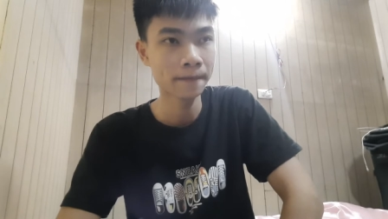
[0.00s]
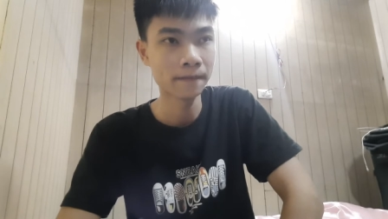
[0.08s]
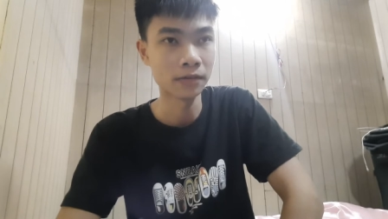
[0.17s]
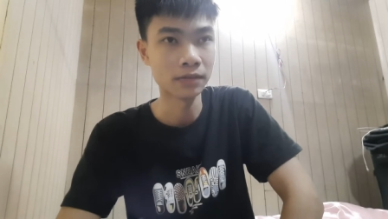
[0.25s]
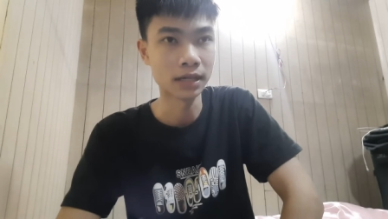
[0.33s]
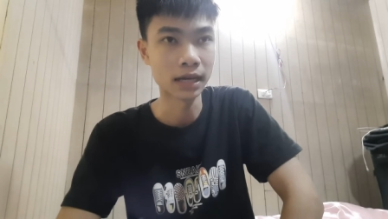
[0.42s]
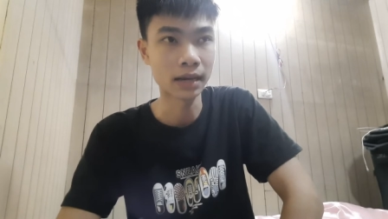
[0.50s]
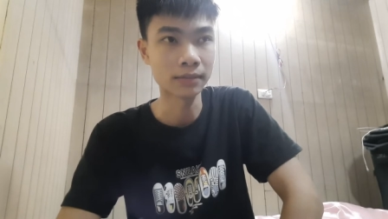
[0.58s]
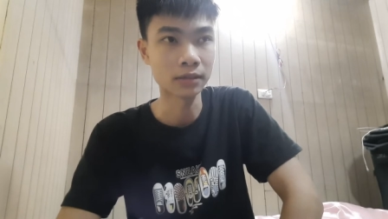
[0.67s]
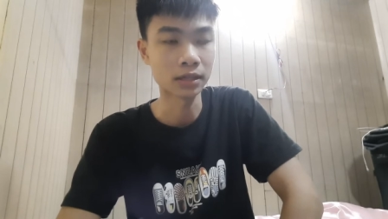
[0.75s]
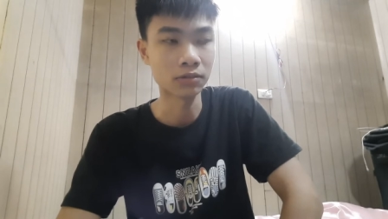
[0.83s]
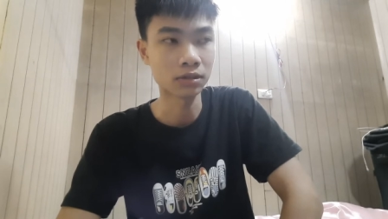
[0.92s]
ở Việt
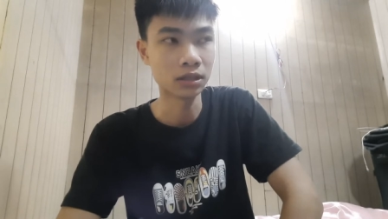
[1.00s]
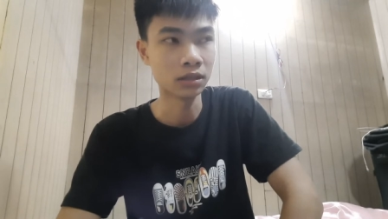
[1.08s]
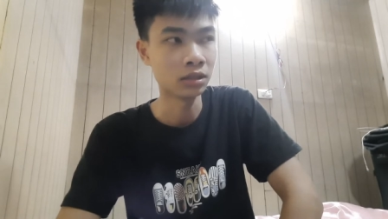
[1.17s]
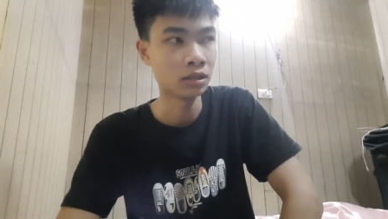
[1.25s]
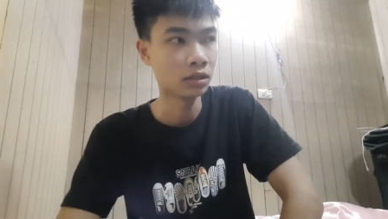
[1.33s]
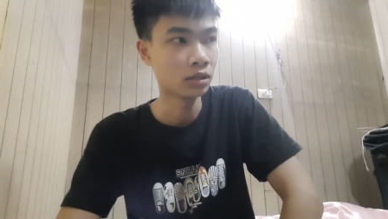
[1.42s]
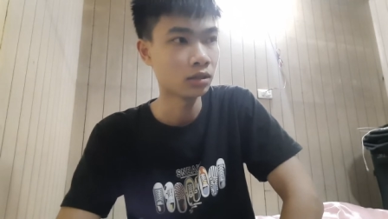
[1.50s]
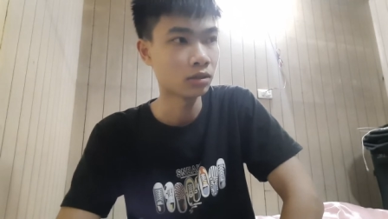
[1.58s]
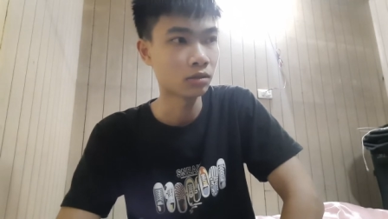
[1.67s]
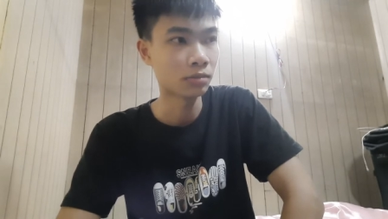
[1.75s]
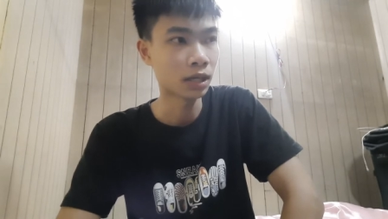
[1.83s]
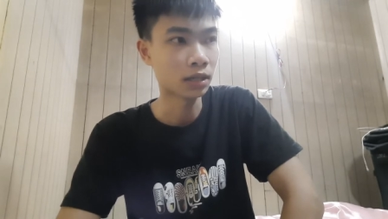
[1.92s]
Nam theo khi
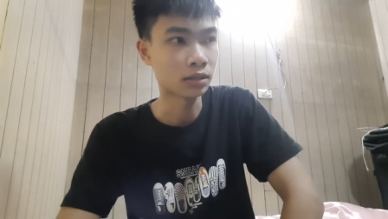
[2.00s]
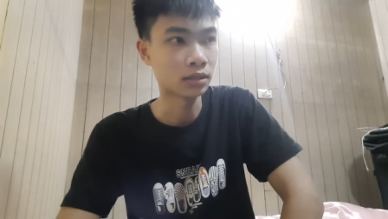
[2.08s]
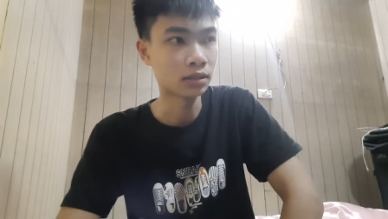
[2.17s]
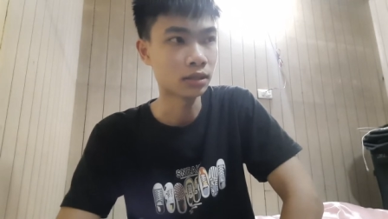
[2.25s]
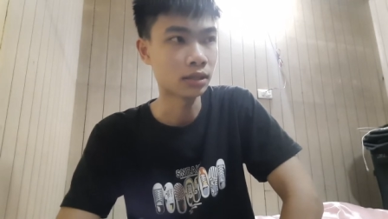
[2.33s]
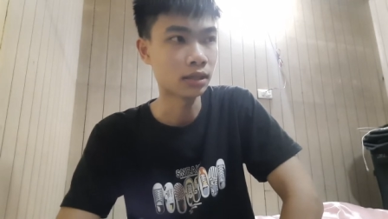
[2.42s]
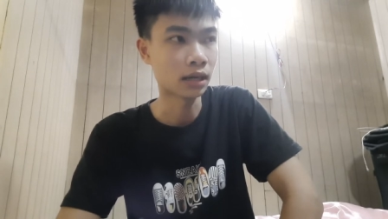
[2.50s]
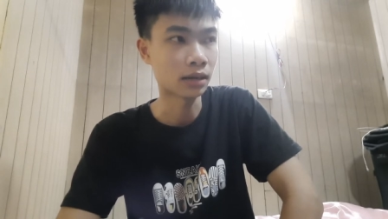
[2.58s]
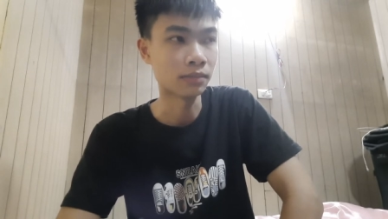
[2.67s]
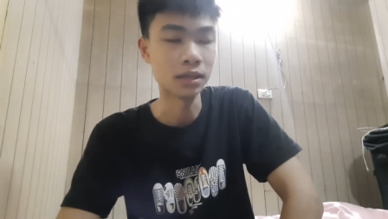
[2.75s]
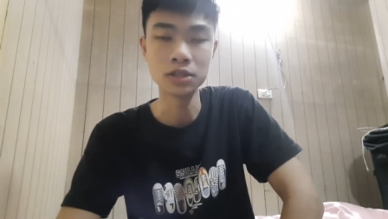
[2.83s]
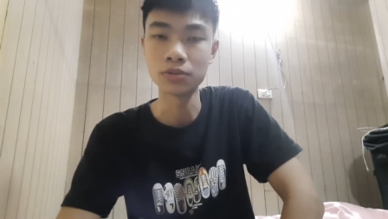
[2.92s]
các bạn ấy đến
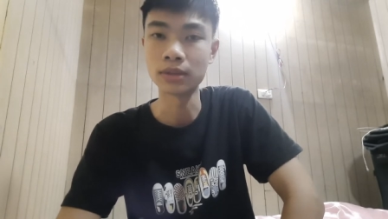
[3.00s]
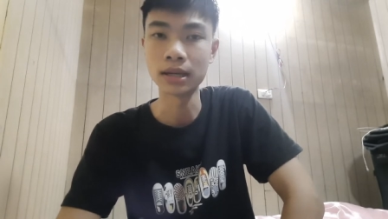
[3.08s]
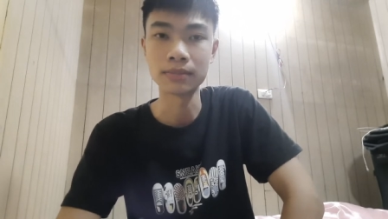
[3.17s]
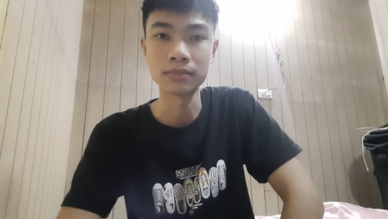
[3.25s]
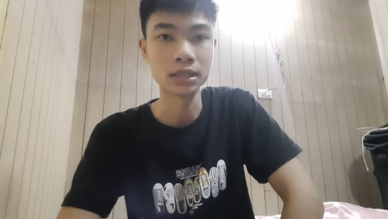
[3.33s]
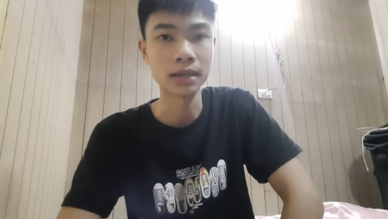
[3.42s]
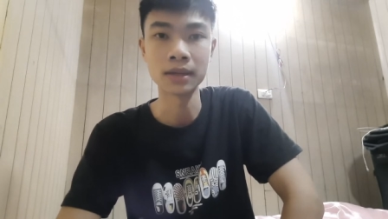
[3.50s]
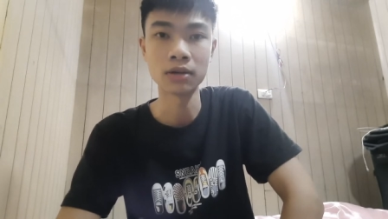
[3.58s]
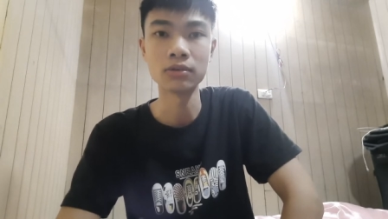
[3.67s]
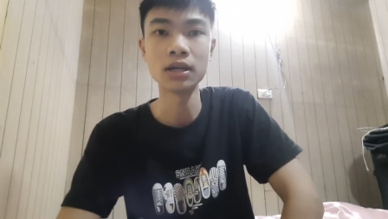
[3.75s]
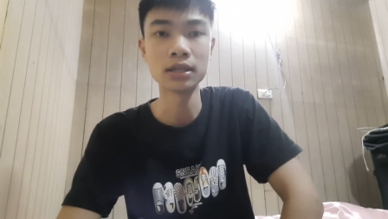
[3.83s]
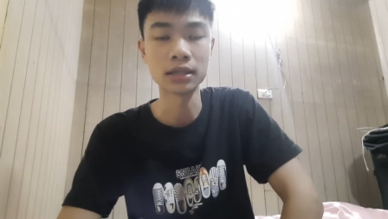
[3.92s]
hàng mấy chục năm chả biết
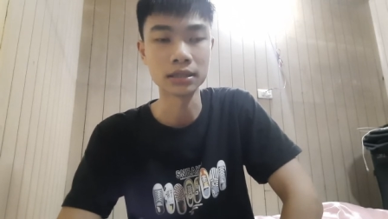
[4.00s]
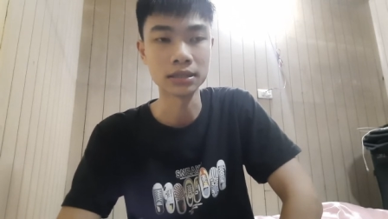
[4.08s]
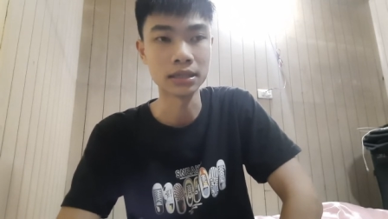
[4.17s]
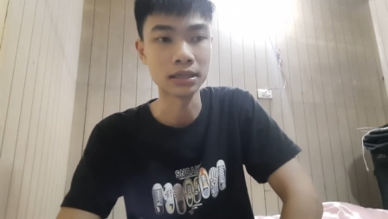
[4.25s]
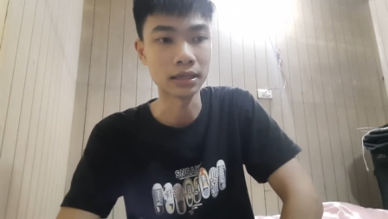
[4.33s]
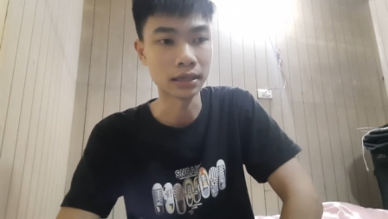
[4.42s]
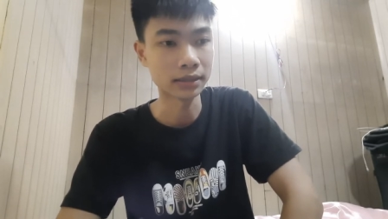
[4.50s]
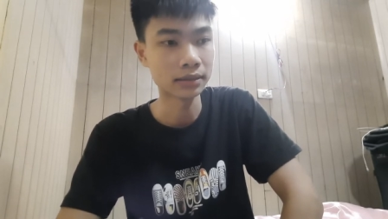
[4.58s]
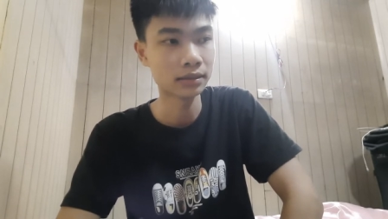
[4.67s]
động đất này gì đấy.